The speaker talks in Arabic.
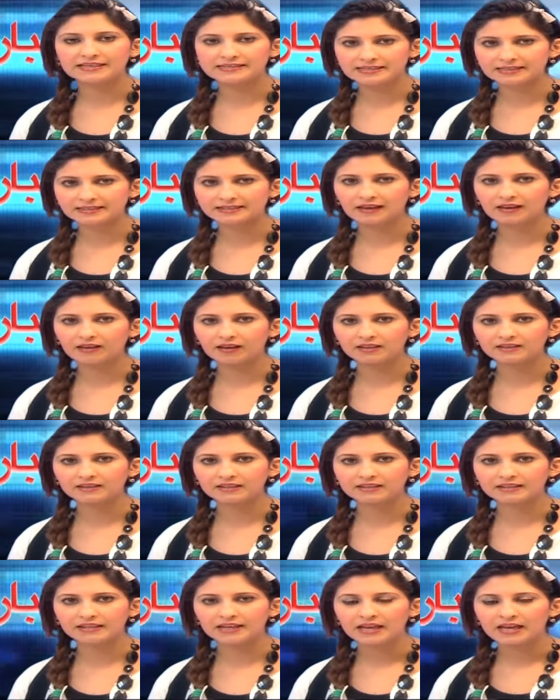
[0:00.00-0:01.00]
السد
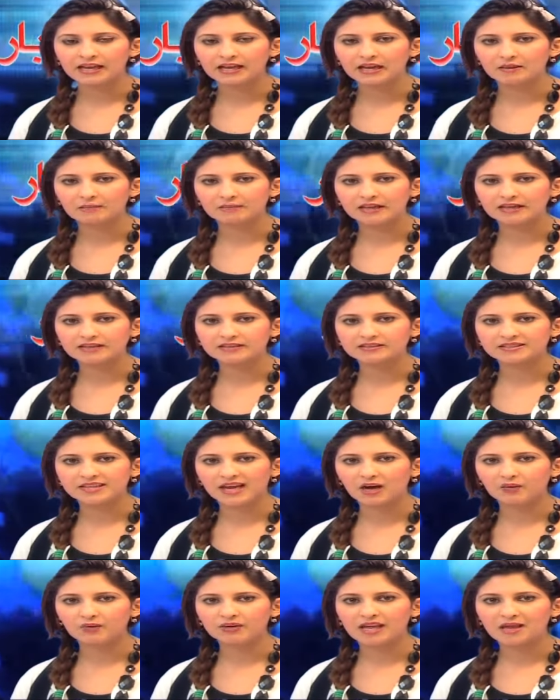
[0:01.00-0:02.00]
القطري قبل أن
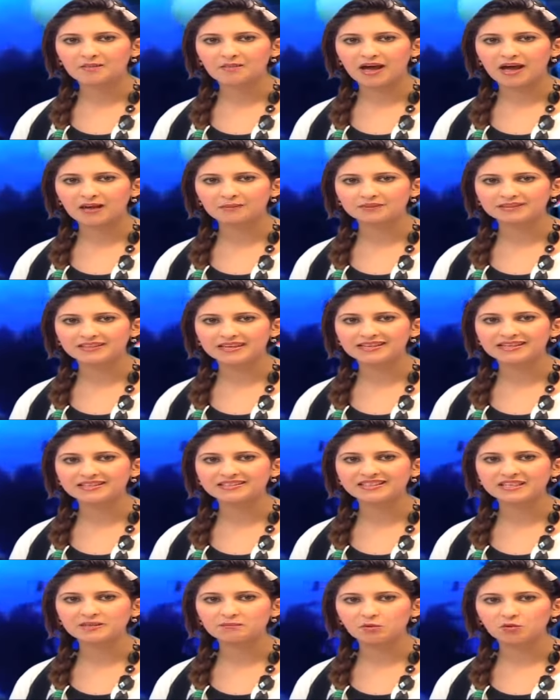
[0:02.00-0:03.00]
يتحول مع
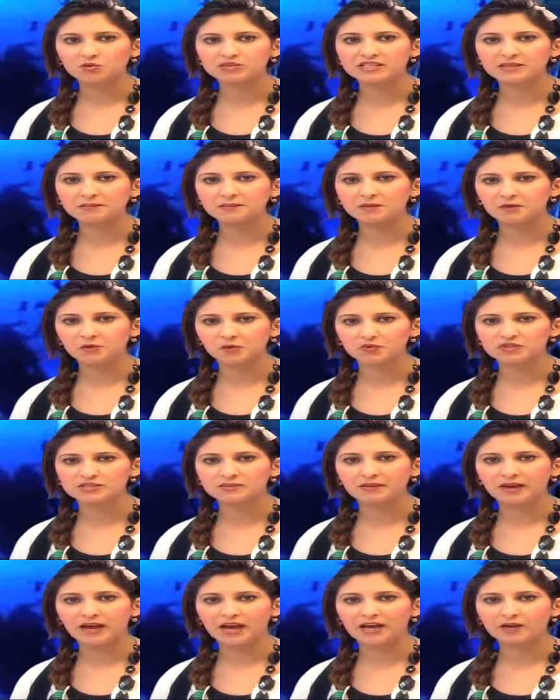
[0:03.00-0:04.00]
بداية الموسم
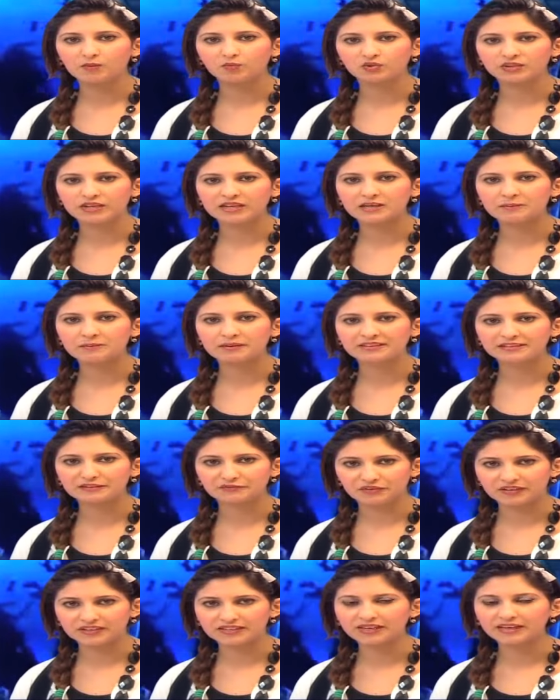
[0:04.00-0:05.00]
ليصبح مدربا
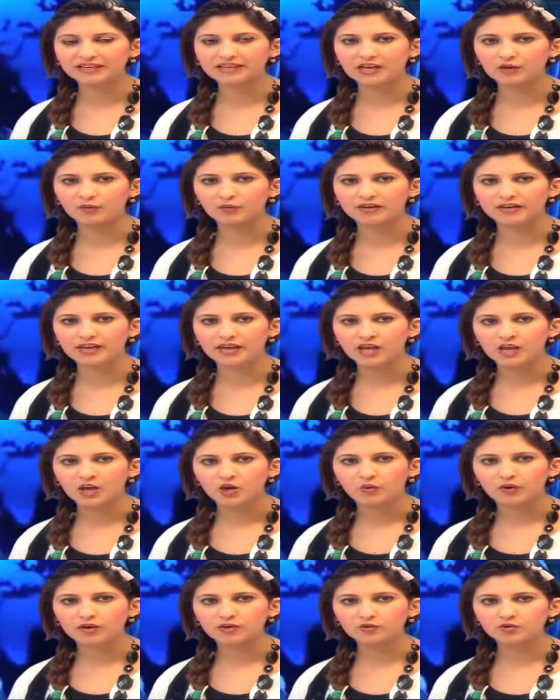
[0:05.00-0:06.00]
للفريق الأول
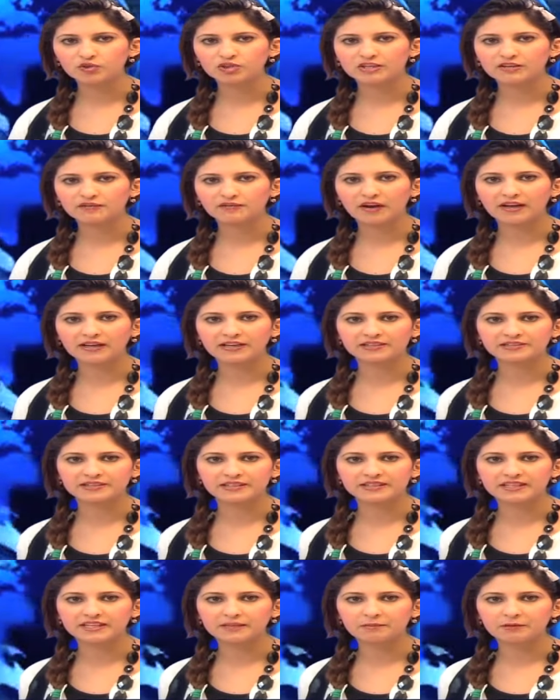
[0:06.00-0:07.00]
ويشرف على
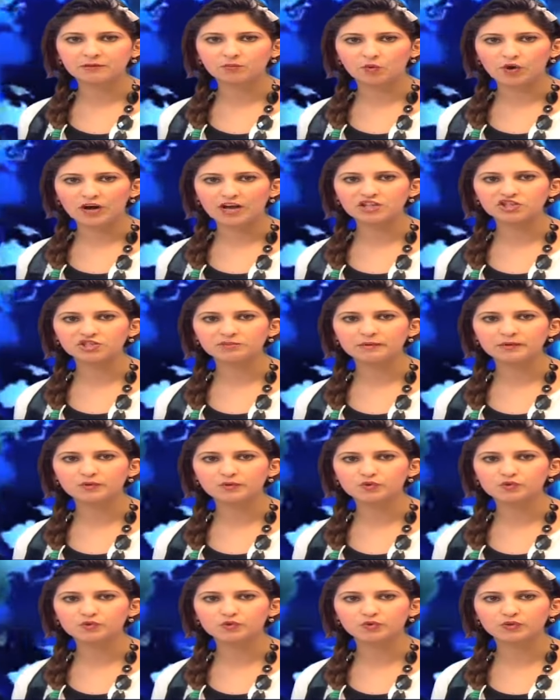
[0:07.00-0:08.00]
تدريب المهاجم
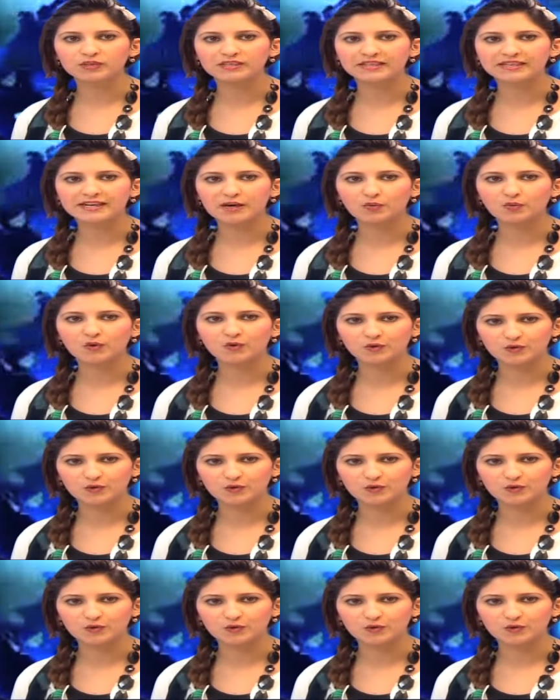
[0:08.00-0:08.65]
الأسطوري راول